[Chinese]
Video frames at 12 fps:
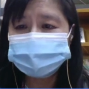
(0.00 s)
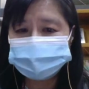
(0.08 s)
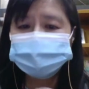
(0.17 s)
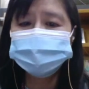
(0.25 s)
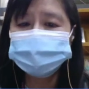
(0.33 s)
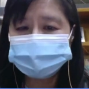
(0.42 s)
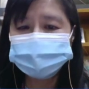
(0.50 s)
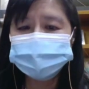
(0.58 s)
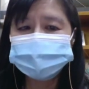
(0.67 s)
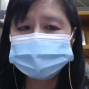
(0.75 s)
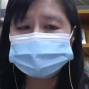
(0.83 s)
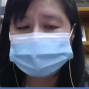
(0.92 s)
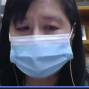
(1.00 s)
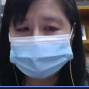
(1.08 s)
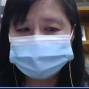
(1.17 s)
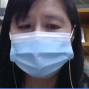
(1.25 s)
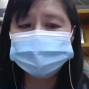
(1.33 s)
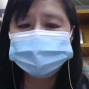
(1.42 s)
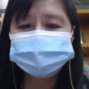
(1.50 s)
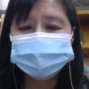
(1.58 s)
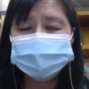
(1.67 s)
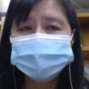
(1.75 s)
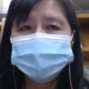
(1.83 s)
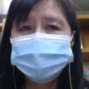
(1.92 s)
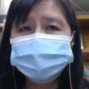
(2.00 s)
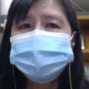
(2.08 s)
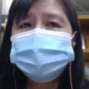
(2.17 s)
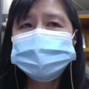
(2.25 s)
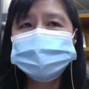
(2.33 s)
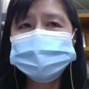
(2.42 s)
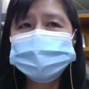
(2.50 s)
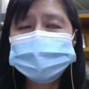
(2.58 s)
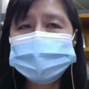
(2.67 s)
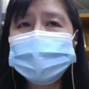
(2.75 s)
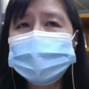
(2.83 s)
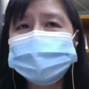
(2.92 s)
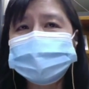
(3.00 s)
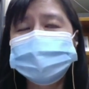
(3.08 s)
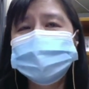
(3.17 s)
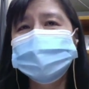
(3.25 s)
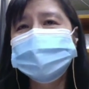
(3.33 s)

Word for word: 很多很多的改变，不要只是看，